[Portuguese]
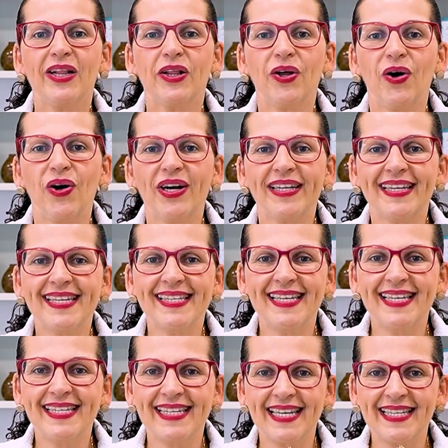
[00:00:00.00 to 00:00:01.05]
Torta
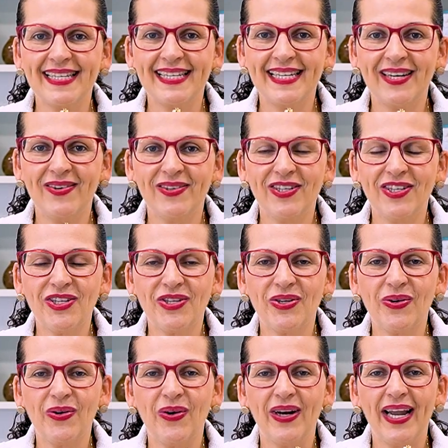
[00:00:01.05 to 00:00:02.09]
sensação de
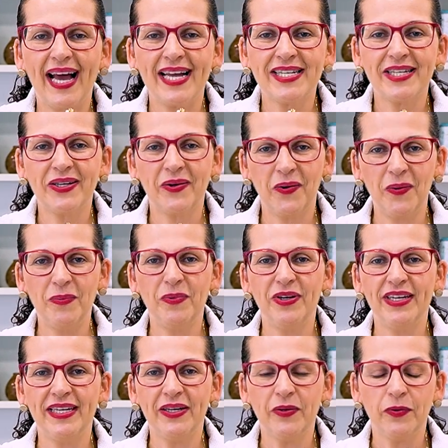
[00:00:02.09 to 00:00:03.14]
chocolate com
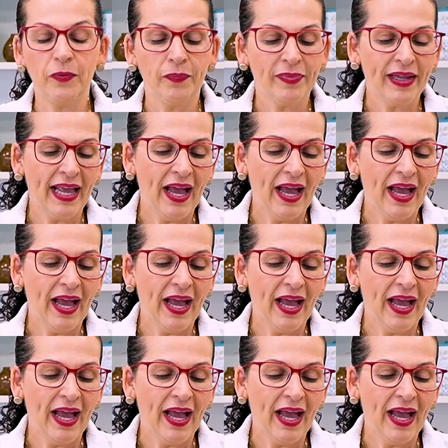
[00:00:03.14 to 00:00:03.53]
morango.